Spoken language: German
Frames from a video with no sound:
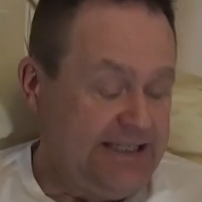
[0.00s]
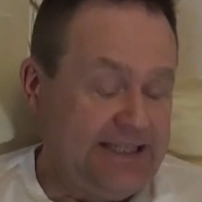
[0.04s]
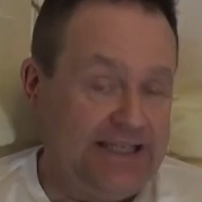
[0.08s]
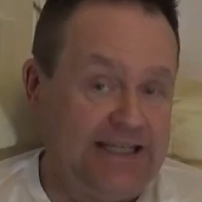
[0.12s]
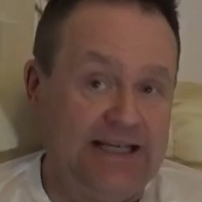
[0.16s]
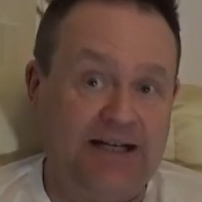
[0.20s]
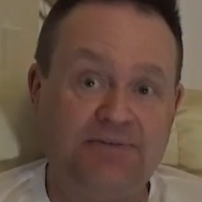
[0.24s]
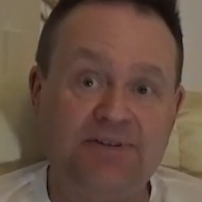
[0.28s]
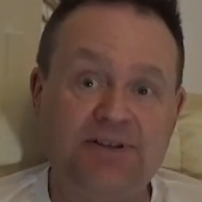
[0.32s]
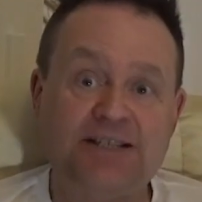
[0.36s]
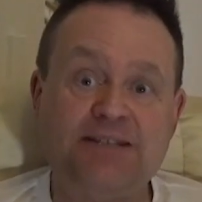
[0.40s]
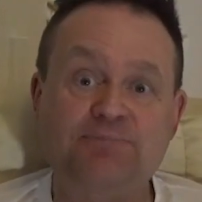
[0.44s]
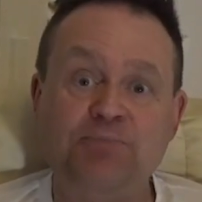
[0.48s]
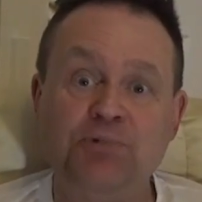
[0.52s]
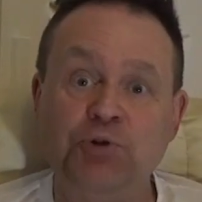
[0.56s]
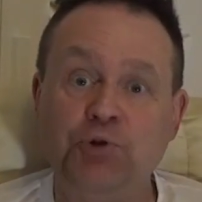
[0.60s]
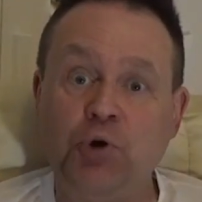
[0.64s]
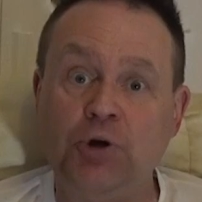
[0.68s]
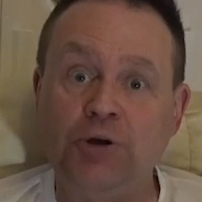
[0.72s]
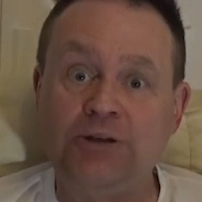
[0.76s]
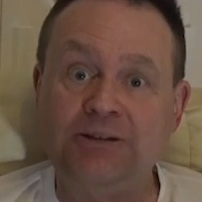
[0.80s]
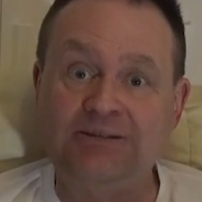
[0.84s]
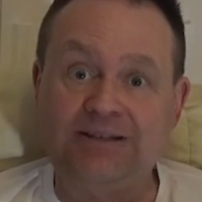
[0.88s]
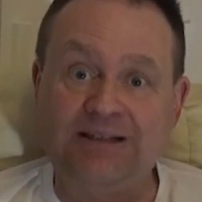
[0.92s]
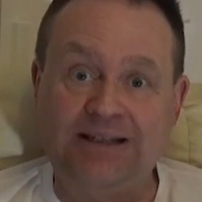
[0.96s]
Ja, was
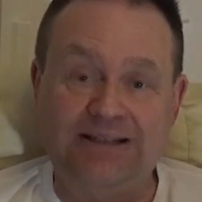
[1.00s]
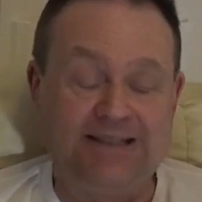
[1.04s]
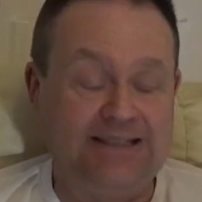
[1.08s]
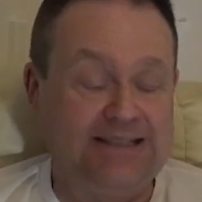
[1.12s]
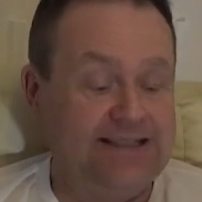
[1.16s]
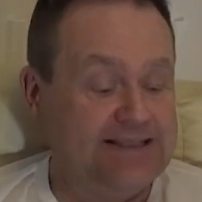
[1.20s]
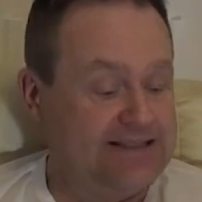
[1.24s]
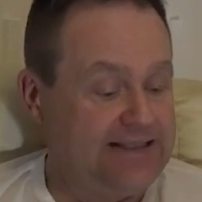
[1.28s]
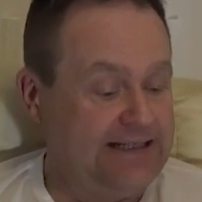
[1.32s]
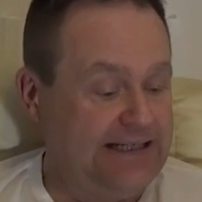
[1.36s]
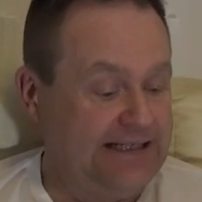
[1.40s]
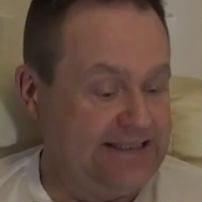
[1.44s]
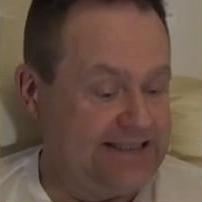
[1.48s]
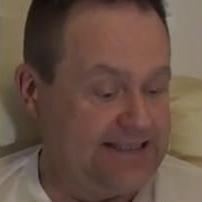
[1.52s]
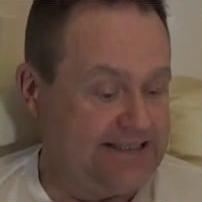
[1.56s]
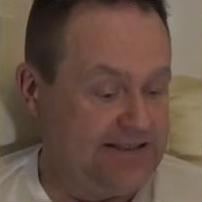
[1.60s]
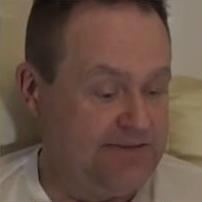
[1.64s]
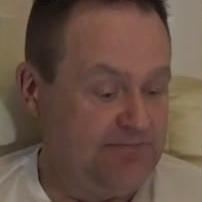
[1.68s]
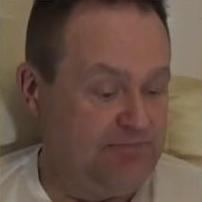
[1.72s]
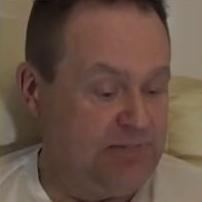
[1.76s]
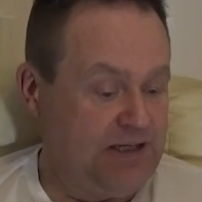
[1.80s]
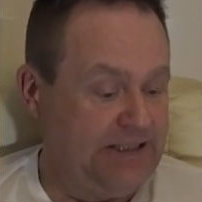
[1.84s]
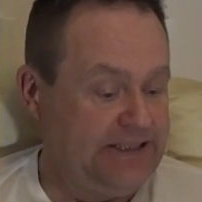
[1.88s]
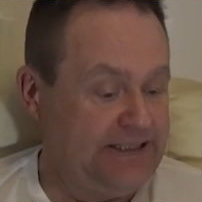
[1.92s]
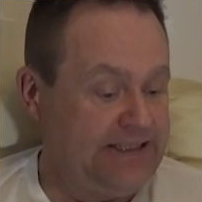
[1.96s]
bedeutet dann diese
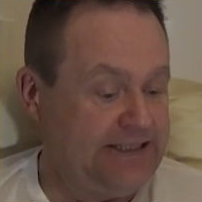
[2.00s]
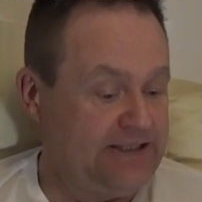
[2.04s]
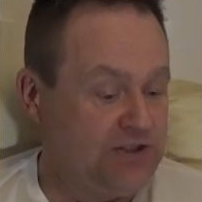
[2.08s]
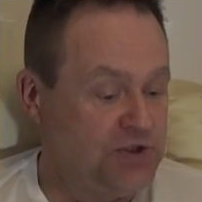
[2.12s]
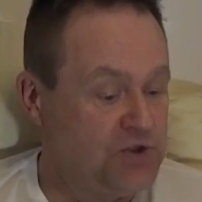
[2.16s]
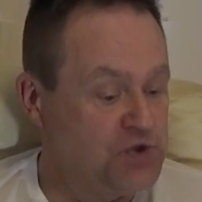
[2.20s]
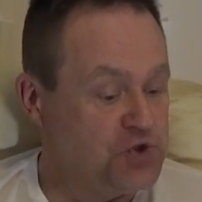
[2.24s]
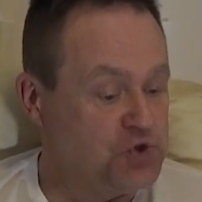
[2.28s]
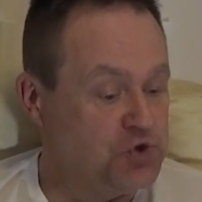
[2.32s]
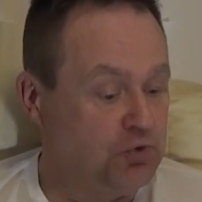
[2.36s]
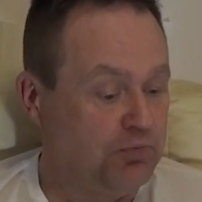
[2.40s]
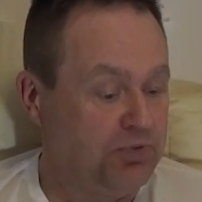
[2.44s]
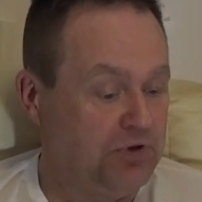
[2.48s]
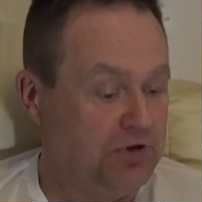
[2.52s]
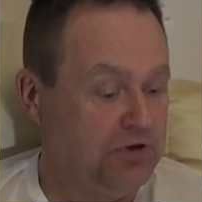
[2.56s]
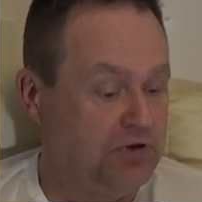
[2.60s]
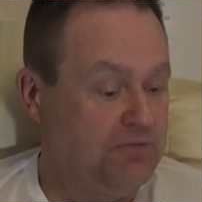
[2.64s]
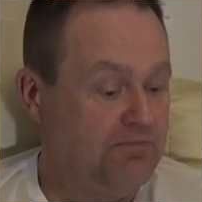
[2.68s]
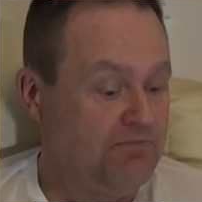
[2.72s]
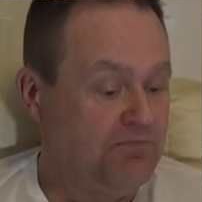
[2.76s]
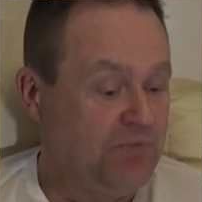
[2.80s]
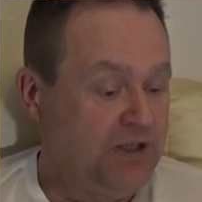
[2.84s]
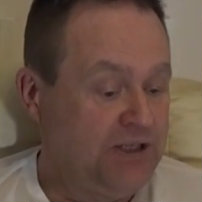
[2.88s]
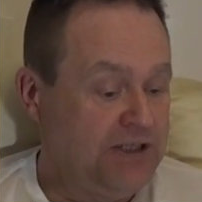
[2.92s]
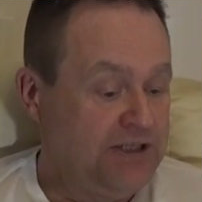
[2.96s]
ganze
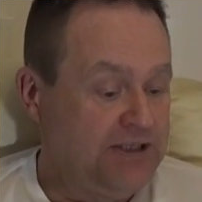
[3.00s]
Planetensuppe?